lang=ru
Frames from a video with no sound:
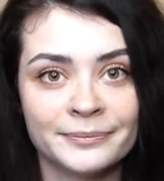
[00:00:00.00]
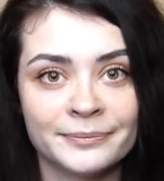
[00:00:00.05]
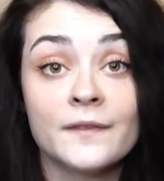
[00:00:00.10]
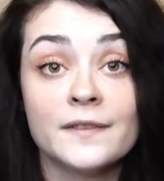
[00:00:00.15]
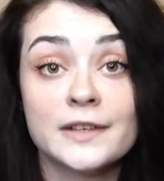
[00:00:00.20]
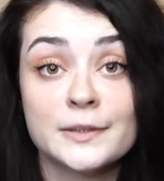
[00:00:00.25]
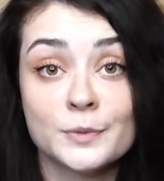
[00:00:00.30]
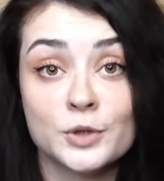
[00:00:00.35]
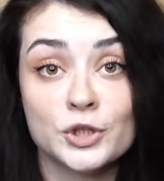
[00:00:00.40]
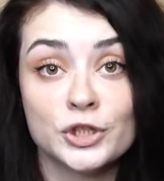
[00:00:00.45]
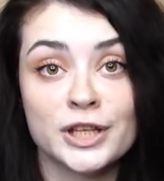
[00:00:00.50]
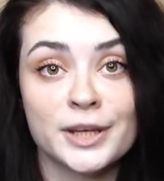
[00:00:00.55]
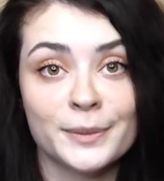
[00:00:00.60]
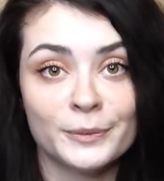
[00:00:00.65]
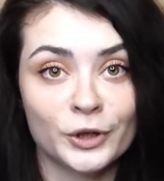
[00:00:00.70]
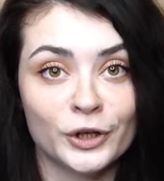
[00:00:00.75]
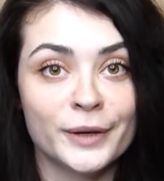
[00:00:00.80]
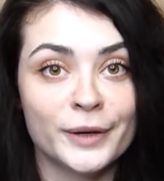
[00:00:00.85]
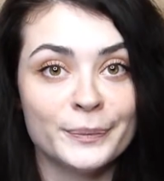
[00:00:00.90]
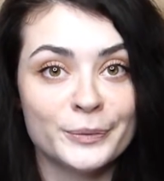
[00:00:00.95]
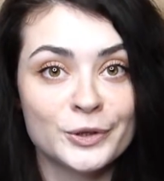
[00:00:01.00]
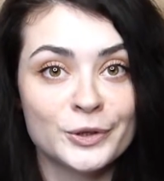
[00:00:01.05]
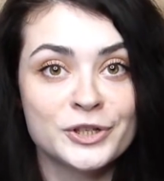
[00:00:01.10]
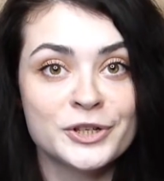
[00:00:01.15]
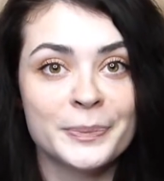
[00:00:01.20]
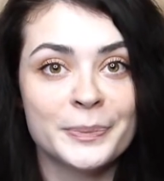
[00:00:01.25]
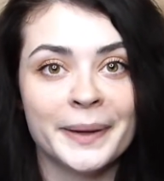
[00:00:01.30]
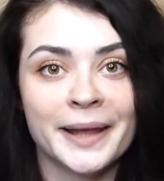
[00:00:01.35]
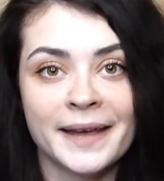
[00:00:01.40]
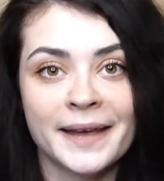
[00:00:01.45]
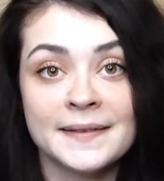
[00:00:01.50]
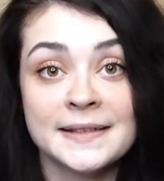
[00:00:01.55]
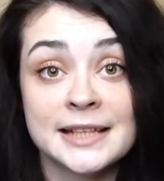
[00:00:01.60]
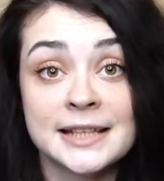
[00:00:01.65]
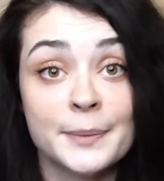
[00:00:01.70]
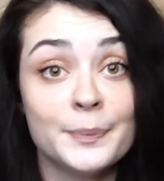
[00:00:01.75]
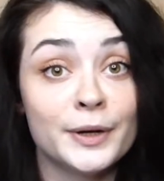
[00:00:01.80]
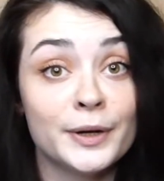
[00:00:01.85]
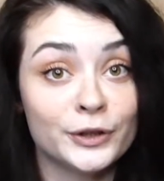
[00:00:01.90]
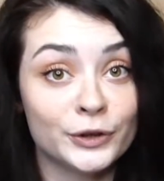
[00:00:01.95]
Возможно, немного позже появится и
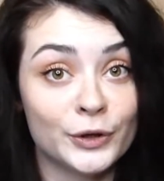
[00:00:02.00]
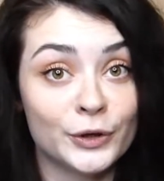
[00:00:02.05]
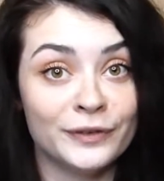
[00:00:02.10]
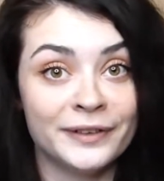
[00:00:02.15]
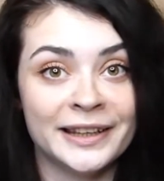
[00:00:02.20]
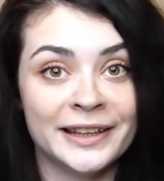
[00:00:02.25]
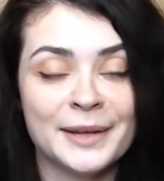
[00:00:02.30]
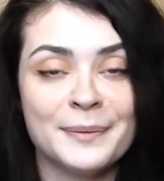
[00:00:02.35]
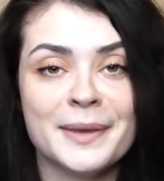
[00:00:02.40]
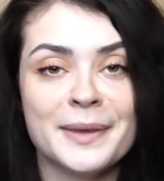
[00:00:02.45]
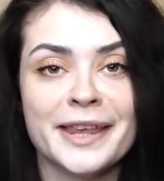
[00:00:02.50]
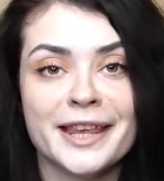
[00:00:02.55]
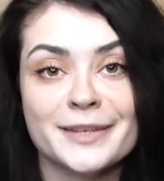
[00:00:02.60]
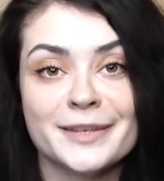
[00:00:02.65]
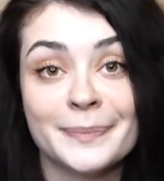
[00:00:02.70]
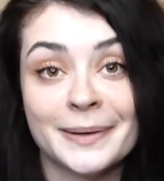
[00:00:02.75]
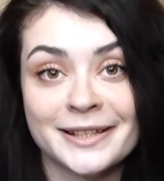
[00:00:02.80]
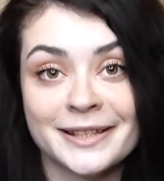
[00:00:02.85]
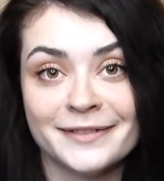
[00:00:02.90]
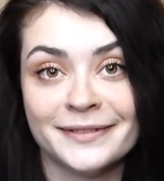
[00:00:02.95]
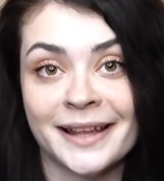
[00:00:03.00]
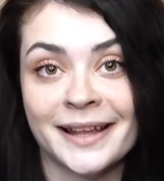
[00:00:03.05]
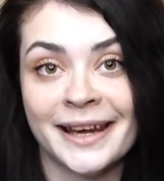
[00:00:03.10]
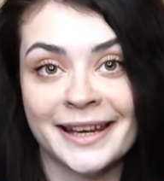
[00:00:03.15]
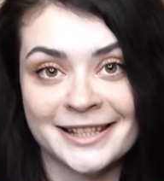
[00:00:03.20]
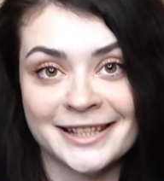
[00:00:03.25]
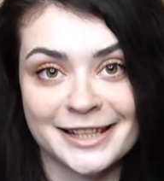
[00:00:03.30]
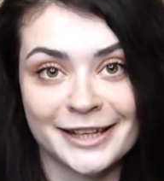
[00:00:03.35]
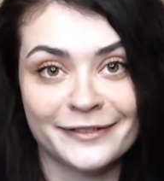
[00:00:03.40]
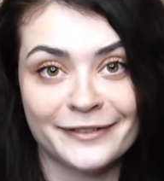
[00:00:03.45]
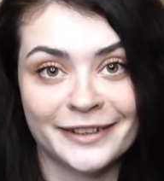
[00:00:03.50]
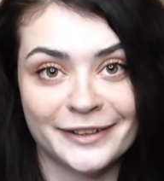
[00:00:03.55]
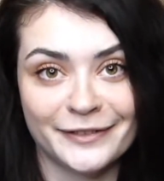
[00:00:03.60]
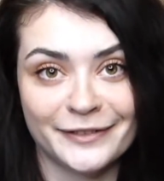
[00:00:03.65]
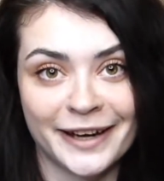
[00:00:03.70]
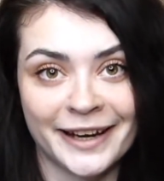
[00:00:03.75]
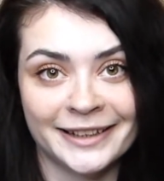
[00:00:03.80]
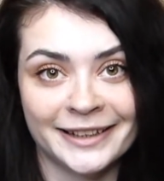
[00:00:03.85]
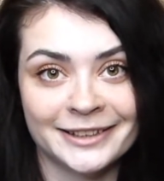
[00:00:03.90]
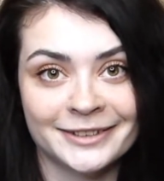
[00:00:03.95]
принтованный, менее спортивно ориентированный
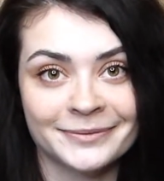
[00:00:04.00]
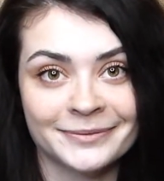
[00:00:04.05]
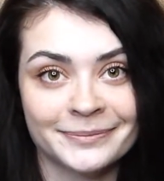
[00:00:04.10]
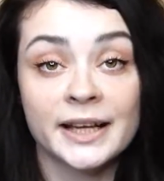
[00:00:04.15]
вариант.